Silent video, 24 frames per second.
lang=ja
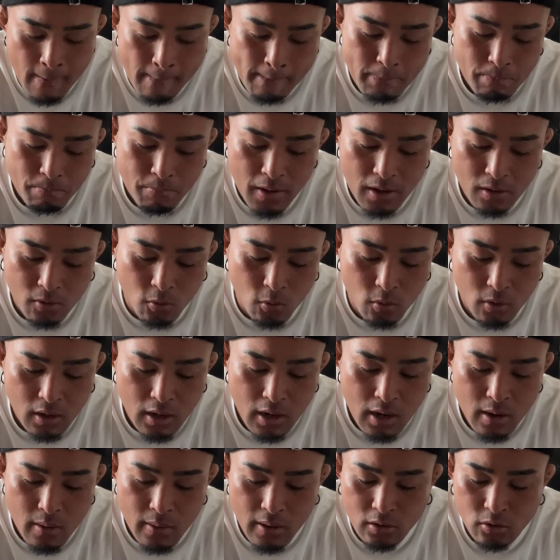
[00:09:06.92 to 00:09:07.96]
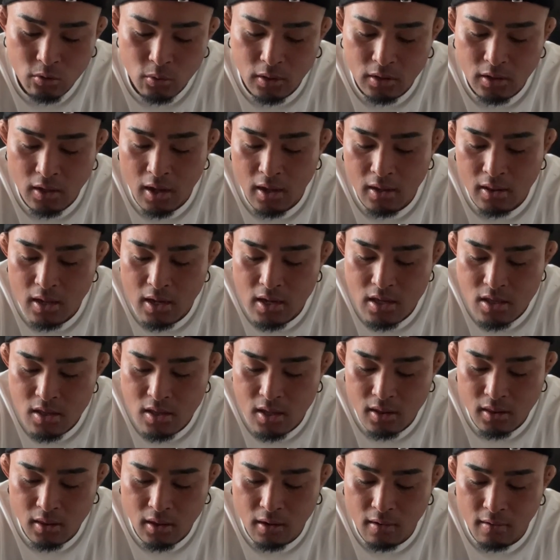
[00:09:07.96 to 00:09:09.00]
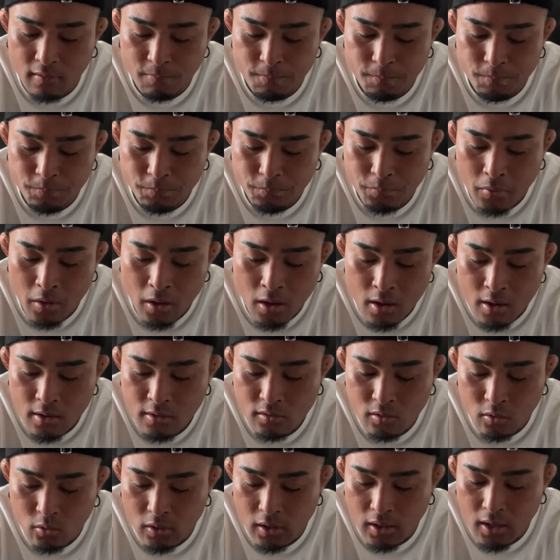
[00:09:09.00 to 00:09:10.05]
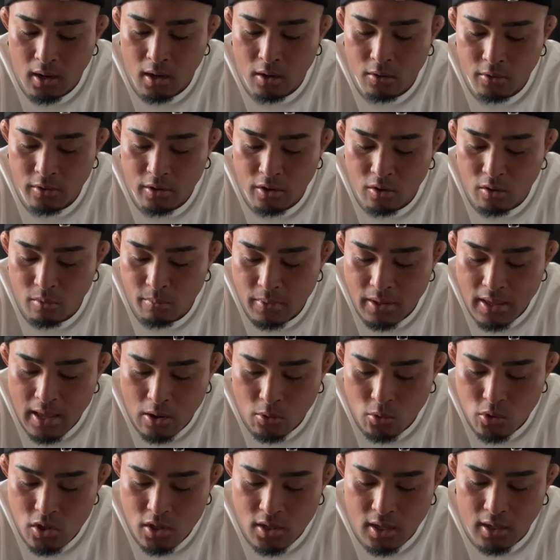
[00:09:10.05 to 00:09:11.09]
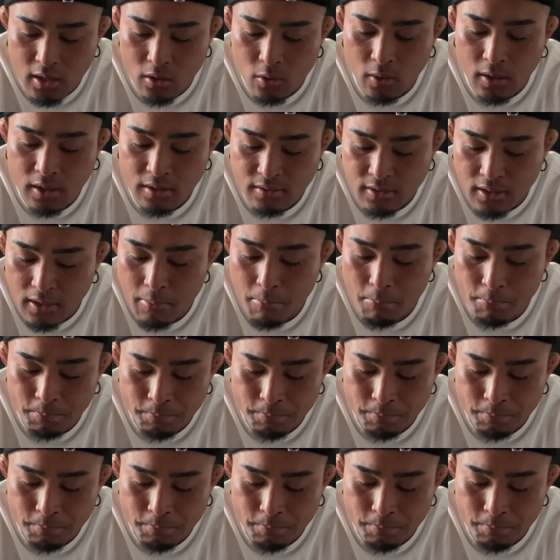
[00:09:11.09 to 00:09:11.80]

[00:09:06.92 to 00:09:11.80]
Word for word: まあ、こっからはあとは停滞してったら、そこでカロリーを見直したりとかさ、